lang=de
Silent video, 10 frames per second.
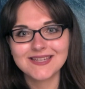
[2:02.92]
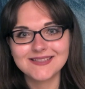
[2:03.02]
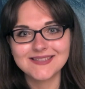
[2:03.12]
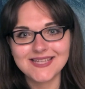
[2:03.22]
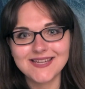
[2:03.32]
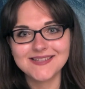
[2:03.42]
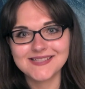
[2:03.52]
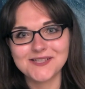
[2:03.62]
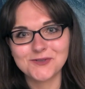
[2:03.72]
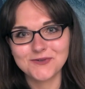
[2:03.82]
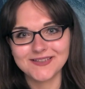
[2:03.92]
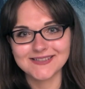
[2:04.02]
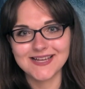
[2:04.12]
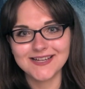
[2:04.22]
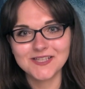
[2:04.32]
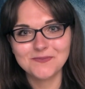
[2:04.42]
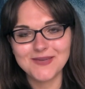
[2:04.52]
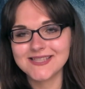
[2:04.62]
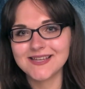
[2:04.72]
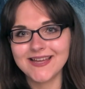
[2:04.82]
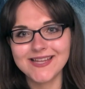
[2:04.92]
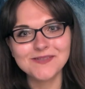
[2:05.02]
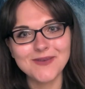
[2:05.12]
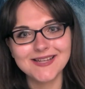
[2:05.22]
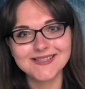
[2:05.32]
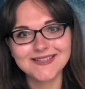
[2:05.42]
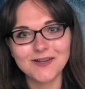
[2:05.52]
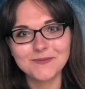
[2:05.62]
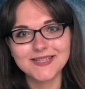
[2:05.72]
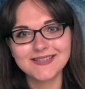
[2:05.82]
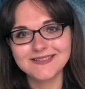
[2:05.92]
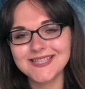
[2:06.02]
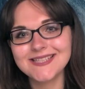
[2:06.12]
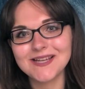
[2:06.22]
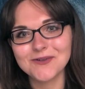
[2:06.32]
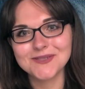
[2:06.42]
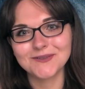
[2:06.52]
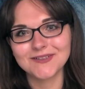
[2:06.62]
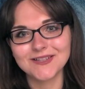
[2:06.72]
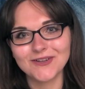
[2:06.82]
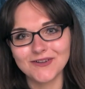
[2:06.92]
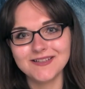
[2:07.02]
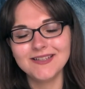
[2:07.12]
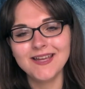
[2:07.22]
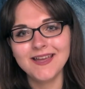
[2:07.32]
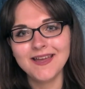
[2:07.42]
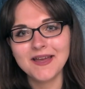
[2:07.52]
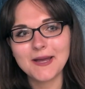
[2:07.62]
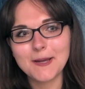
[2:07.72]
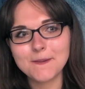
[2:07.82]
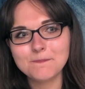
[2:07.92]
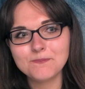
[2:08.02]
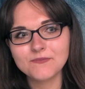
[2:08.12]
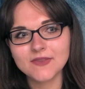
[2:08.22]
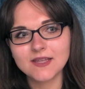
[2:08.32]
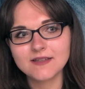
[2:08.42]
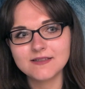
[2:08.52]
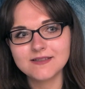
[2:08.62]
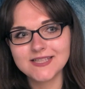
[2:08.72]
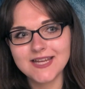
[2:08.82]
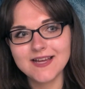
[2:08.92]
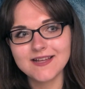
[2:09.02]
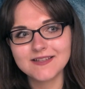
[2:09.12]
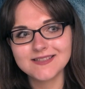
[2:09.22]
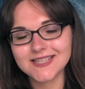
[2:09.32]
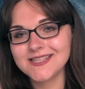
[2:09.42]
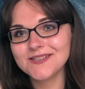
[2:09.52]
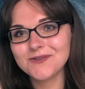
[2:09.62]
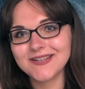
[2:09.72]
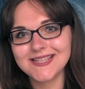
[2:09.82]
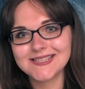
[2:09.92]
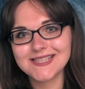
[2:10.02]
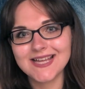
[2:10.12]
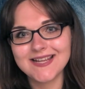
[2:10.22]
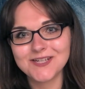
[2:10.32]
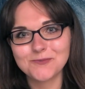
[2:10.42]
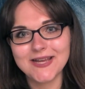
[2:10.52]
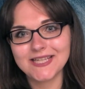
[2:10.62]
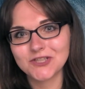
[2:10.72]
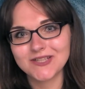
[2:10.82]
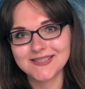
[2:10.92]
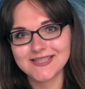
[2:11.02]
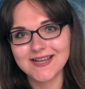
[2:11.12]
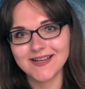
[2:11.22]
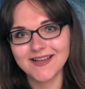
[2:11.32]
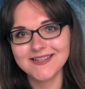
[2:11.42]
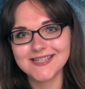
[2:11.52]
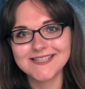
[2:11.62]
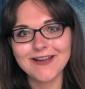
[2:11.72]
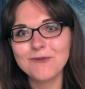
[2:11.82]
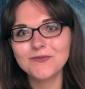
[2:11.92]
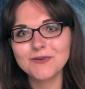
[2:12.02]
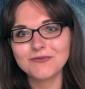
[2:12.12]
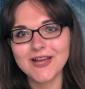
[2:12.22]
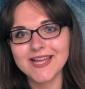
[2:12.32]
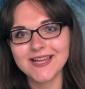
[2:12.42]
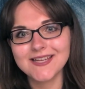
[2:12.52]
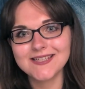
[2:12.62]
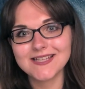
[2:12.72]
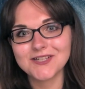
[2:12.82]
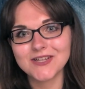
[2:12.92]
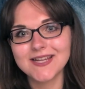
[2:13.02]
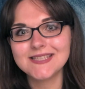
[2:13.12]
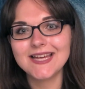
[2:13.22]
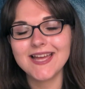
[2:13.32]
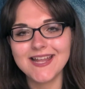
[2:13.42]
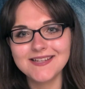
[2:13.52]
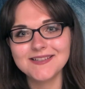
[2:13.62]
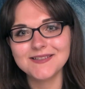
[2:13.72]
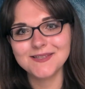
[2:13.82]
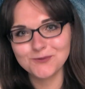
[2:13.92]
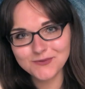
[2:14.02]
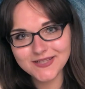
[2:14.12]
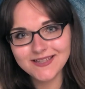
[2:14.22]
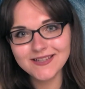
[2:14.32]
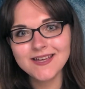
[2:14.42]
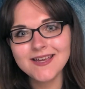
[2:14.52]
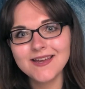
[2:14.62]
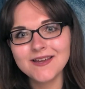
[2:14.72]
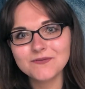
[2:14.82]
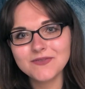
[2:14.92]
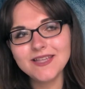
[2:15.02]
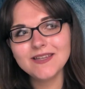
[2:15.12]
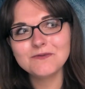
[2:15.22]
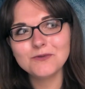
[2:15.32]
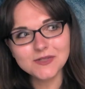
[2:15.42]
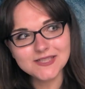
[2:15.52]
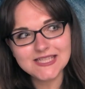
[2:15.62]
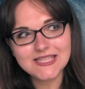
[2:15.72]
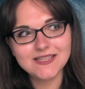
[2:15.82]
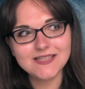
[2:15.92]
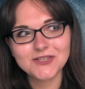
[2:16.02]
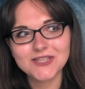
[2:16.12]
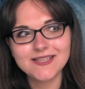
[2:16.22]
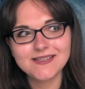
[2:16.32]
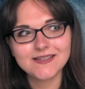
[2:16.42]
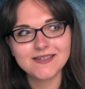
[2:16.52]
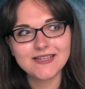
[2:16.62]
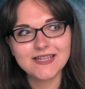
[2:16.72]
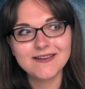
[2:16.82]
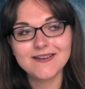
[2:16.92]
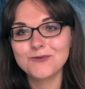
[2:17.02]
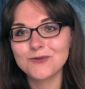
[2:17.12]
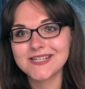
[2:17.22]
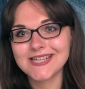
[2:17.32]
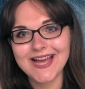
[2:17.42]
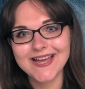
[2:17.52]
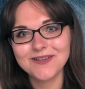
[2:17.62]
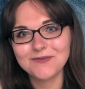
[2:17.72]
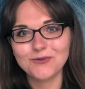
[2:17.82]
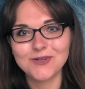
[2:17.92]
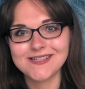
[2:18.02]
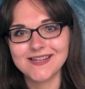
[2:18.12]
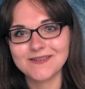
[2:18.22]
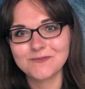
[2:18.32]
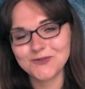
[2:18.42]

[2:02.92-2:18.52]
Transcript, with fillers: Sehr, sehr schön gesagt. Besser hätte man es, glaube ich, nicht ausdrücken können. Ähm, der dritte und letzte Teil der Speicherstadt-Saga, der Traum von Freiheit, erscheint ja Ende Juni. Wie würden Sie die Geschichte in nur drei Wörtern